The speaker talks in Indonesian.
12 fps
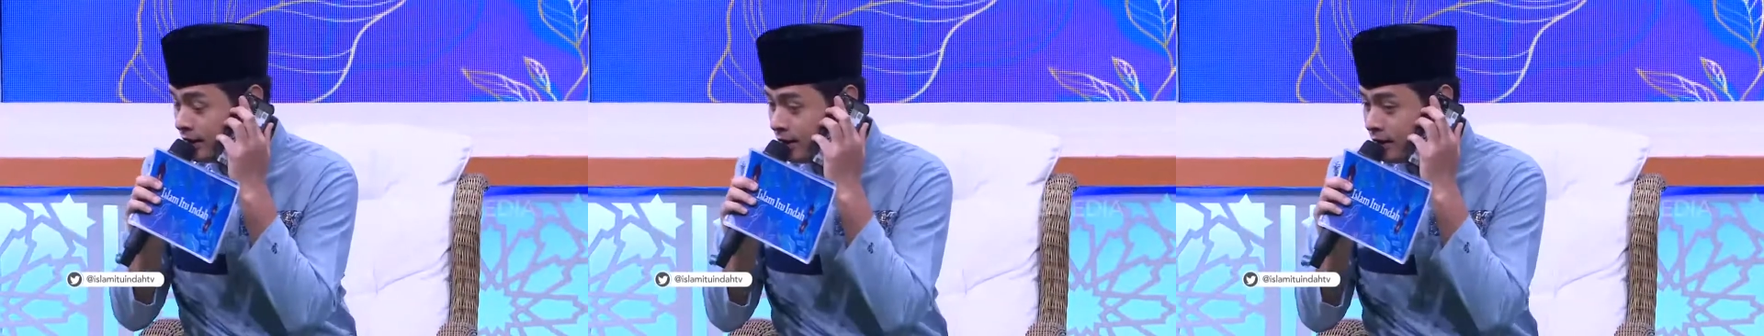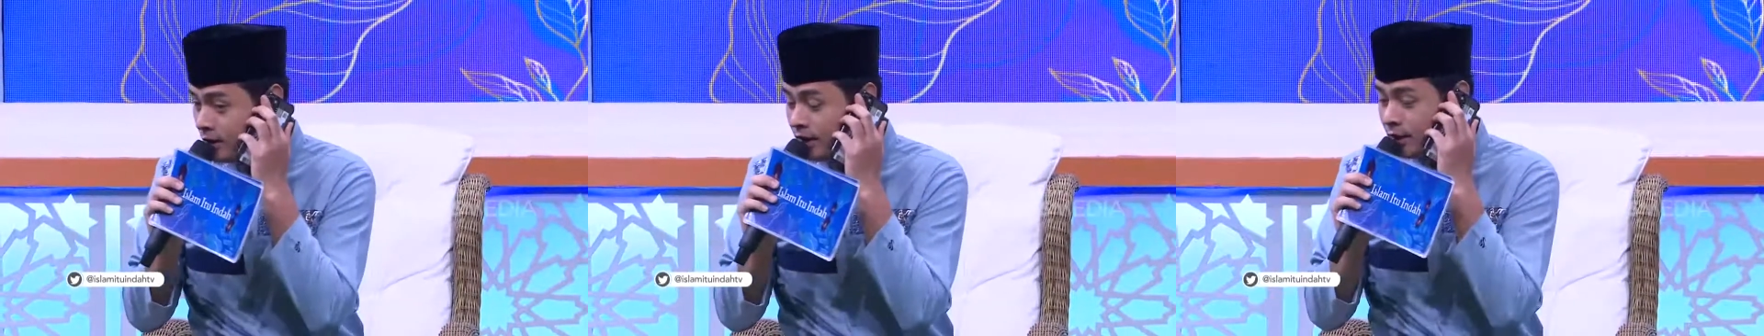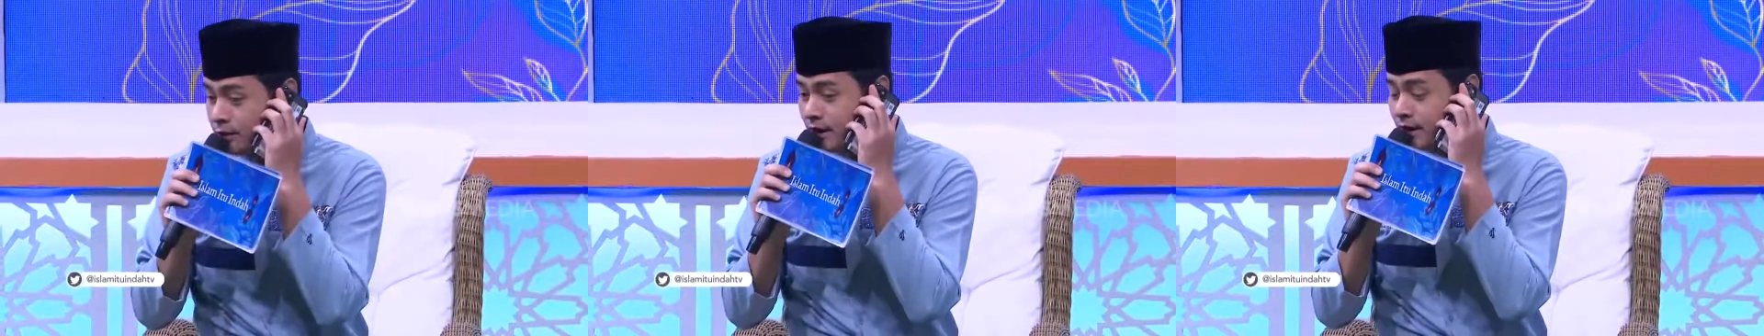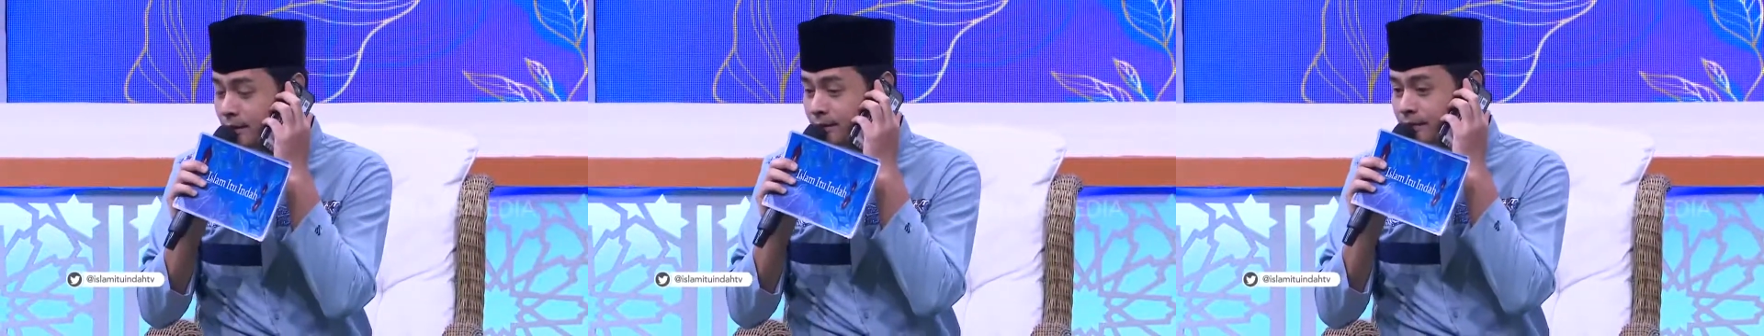
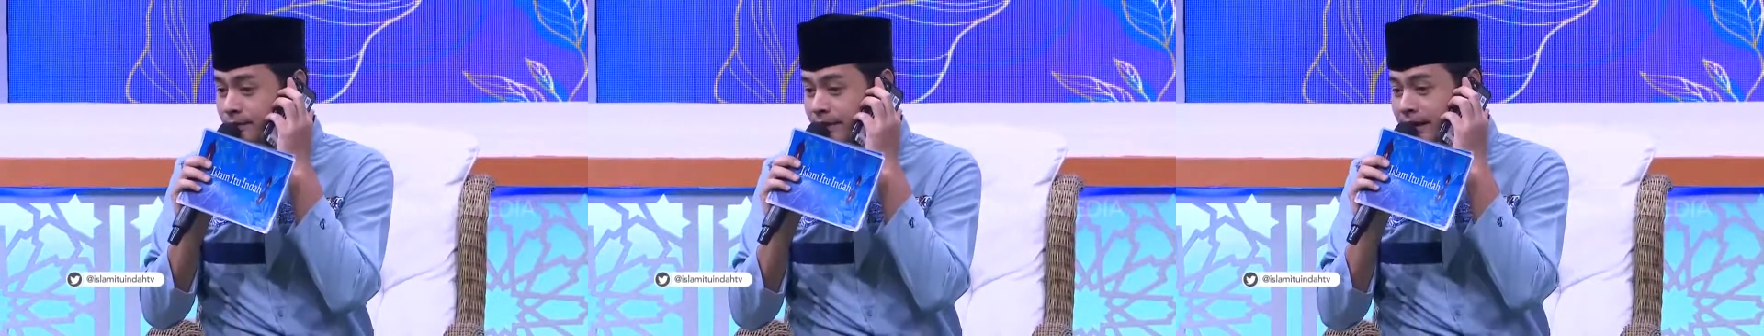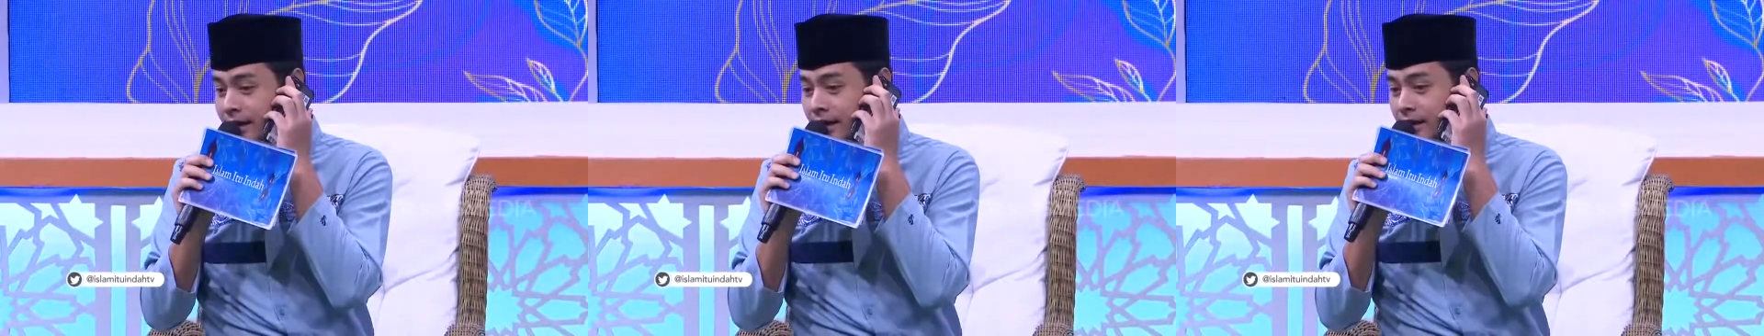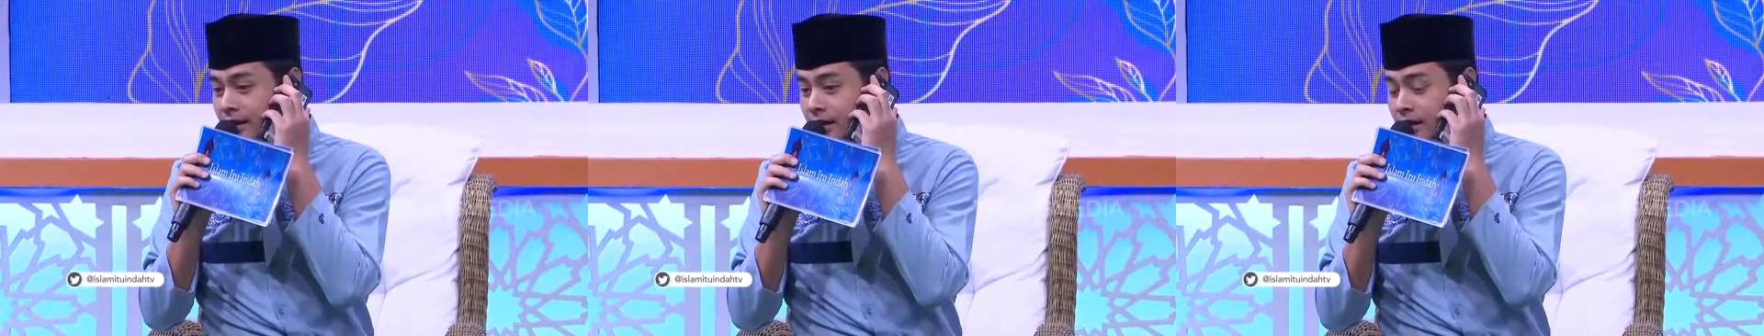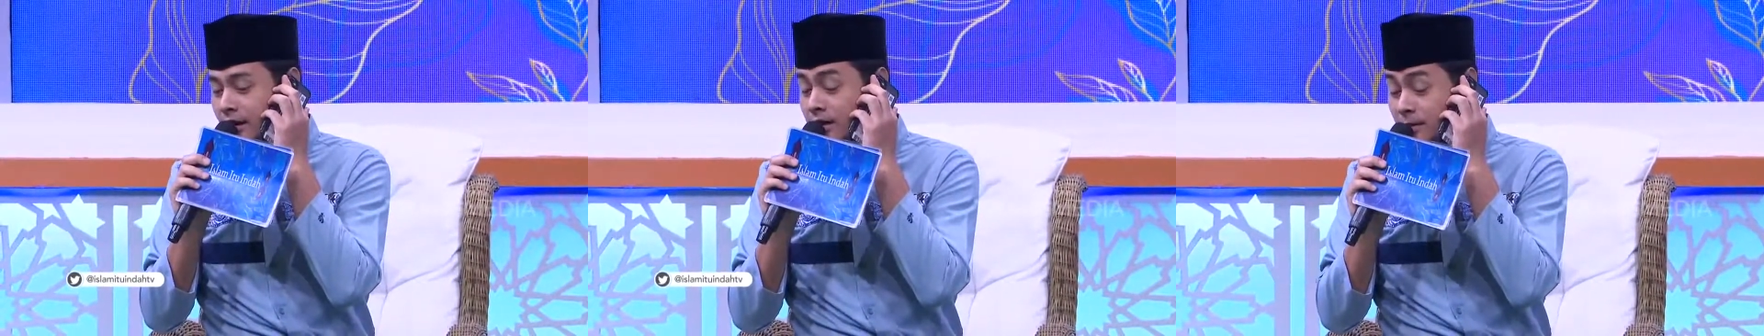waalaikumsalam.
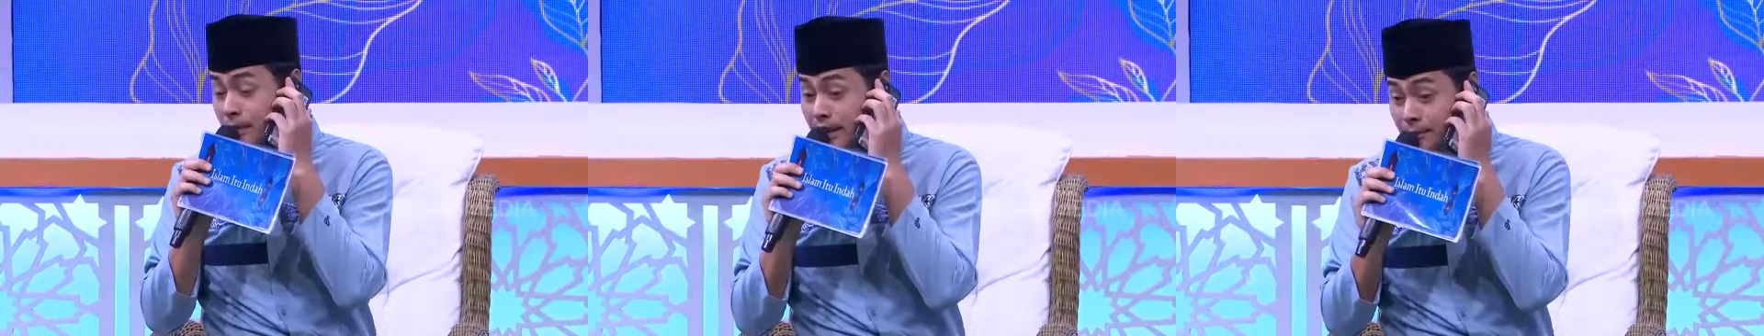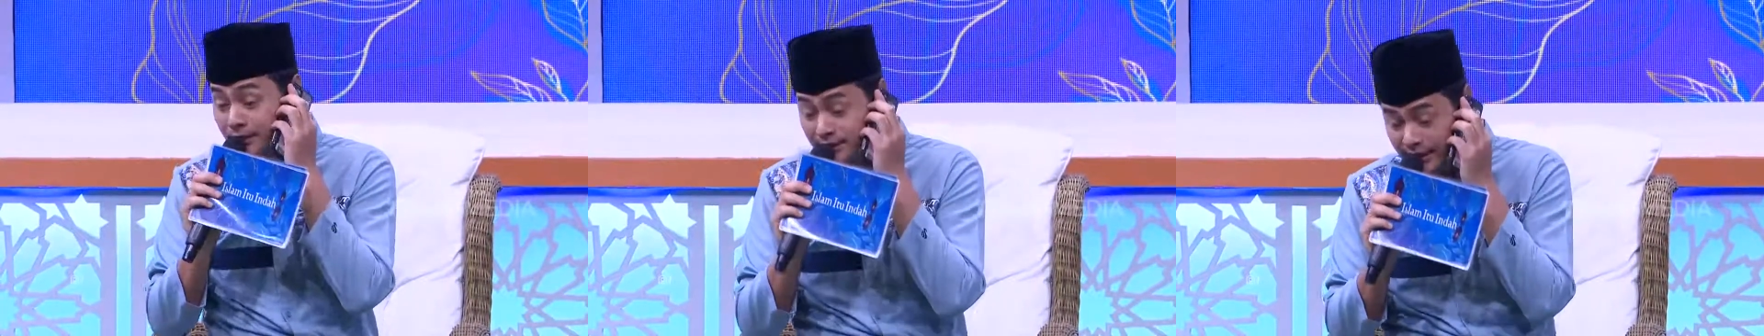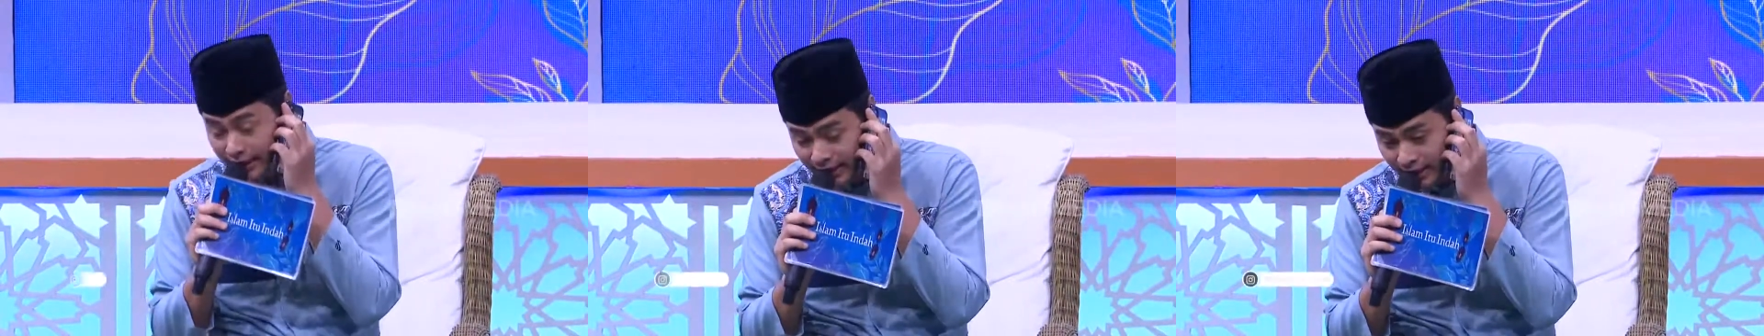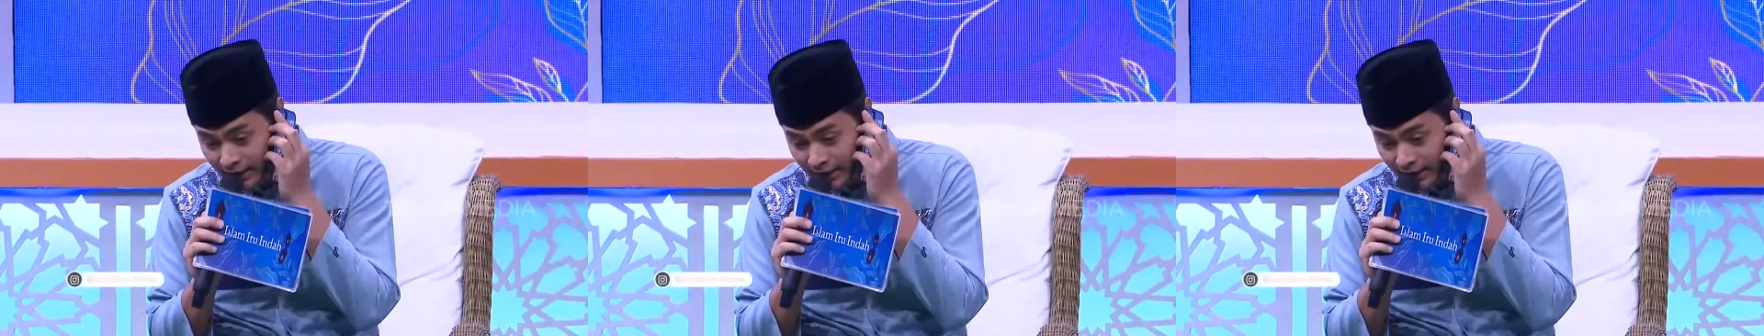Hah, mandi bersih?